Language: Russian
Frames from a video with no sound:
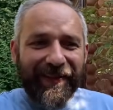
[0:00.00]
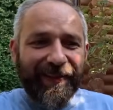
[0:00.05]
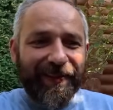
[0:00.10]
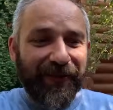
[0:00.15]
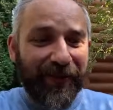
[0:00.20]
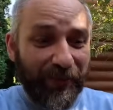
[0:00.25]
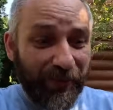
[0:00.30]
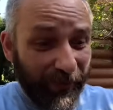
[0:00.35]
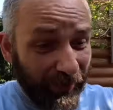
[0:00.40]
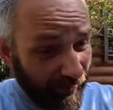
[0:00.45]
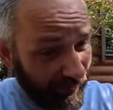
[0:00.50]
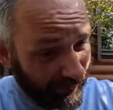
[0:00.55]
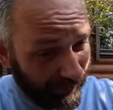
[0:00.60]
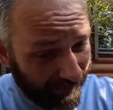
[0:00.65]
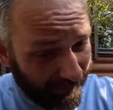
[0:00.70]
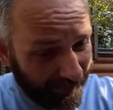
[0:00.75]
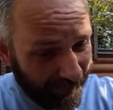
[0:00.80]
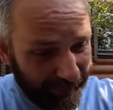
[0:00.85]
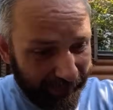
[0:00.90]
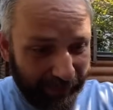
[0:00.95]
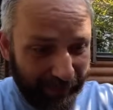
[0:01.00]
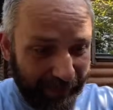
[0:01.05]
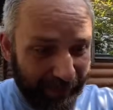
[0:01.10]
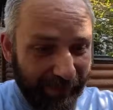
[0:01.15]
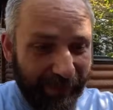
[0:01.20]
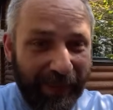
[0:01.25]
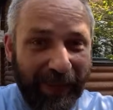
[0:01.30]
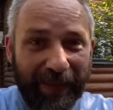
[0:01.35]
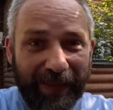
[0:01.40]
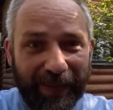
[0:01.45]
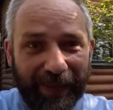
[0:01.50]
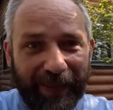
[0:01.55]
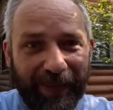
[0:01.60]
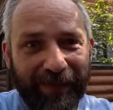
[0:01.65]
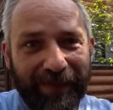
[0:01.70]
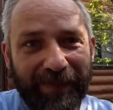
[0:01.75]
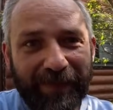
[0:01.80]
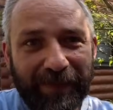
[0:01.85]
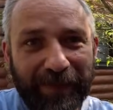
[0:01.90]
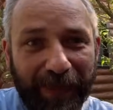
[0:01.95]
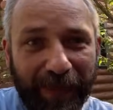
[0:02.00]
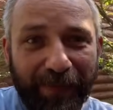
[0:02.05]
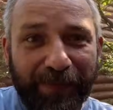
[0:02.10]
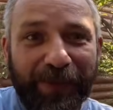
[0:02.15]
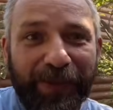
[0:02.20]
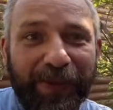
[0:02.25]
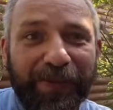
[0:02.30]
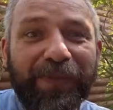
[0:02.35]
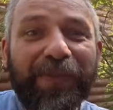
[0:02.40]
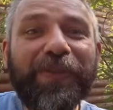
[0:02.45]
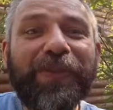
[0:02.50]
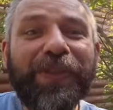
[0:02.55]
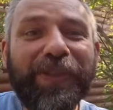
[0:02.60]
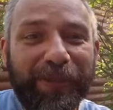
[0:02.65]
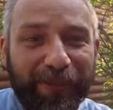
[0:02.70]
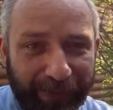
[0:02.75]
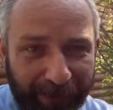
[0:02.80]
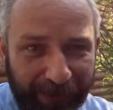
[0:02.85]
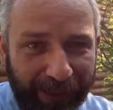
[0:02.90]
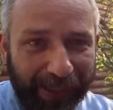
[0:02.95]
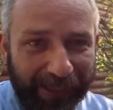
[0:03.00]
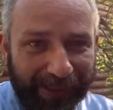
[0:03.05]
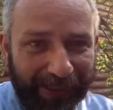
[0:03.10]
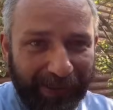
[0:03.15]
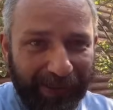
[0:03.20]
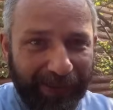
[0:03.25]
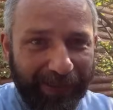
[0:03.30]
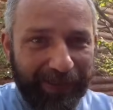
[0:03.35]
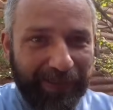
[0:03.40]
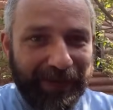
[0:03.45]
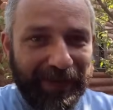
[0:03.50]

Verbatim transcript: Ну и на вас, как свидетелей, потому что вы уже соучастники.